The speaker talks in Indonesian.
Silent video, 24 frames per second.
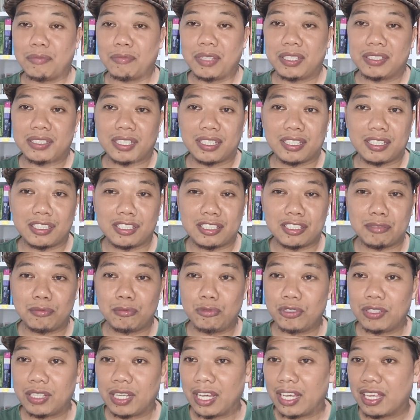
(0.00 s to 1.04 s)
yang biasa kita
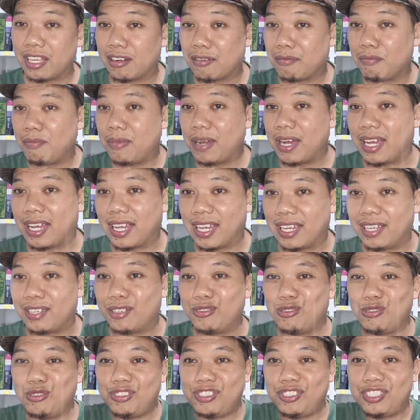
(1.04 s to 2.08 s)
sebut air bah.
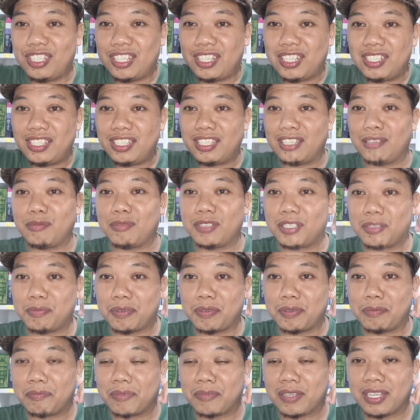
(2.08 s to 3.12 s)
Hujan yang
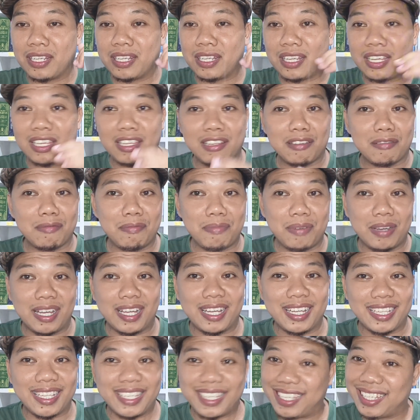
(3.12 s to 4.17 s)
menyebabkan air
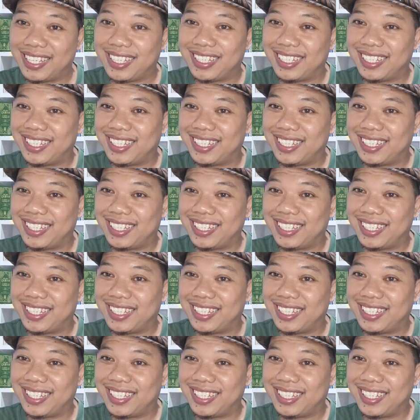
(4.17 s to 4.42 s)
bah ya.